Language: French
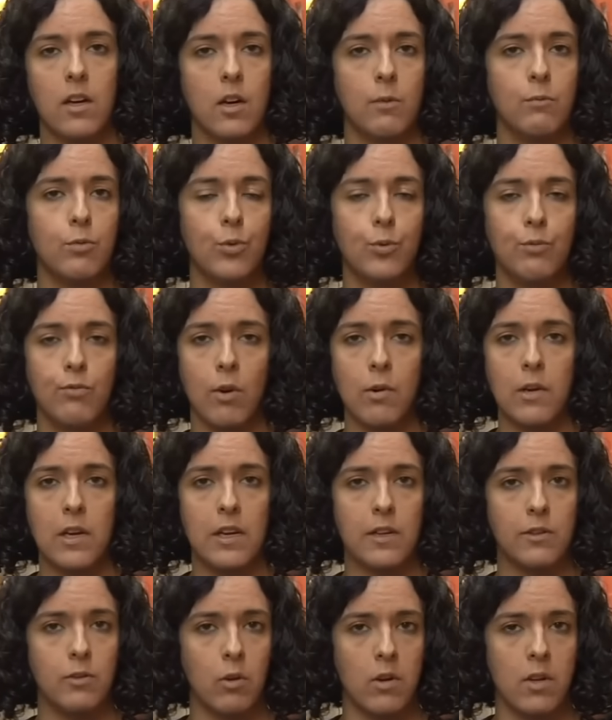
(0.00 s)
comme souvent
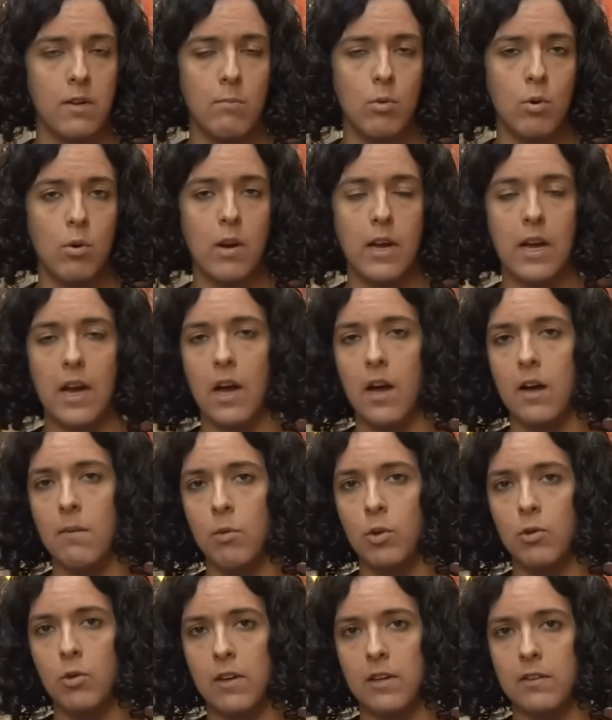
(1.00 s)
il est dans les mots et
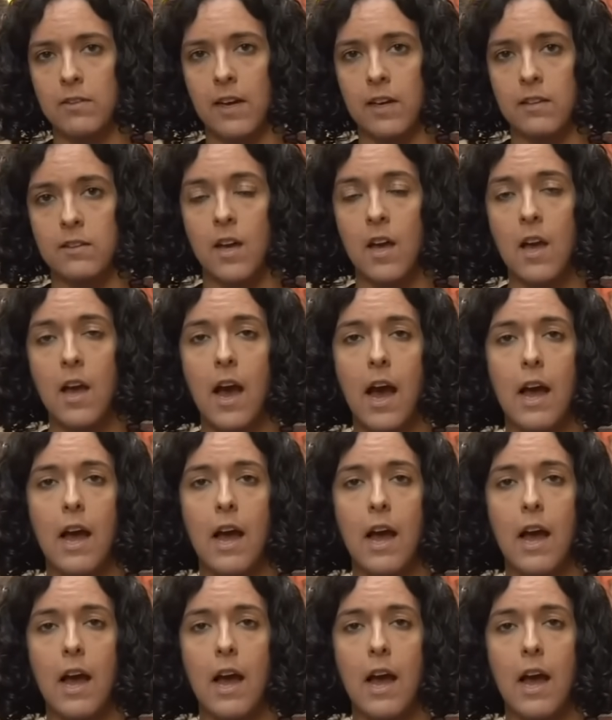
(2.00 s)
rarement dans les actes